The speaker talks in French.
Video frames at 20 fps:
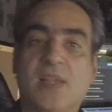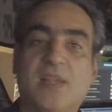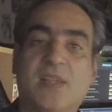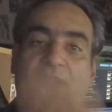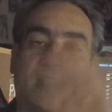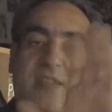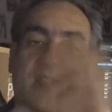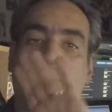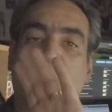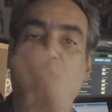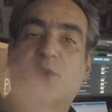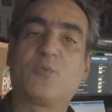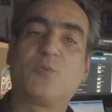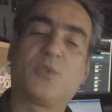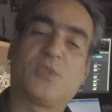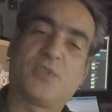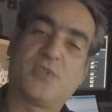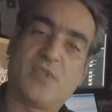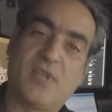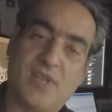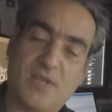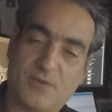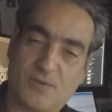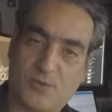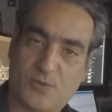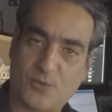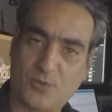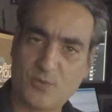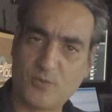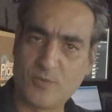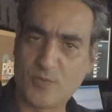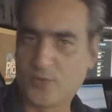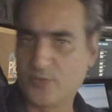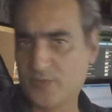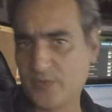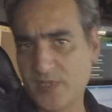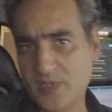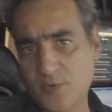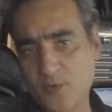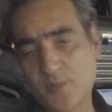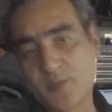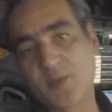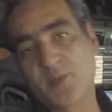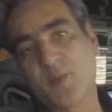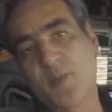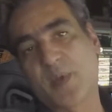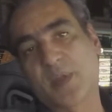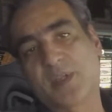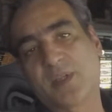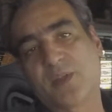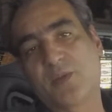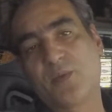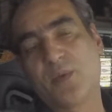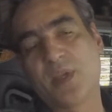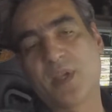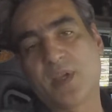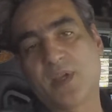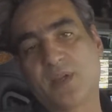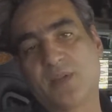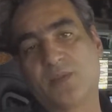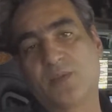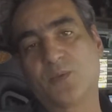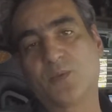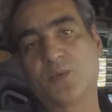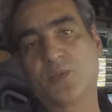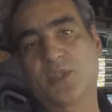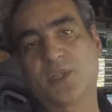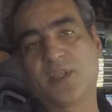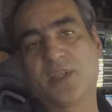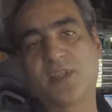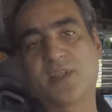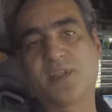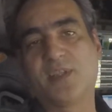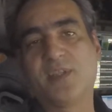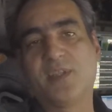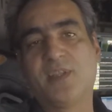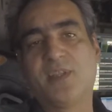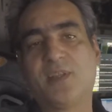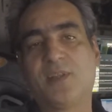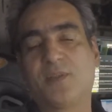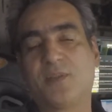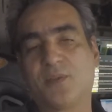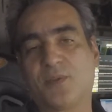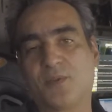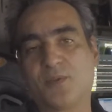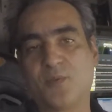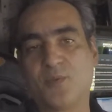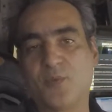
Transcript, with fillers: Salut à tous Allez, on se retrouve pour une vidéo un petit peu particulière où j'ai décidé de,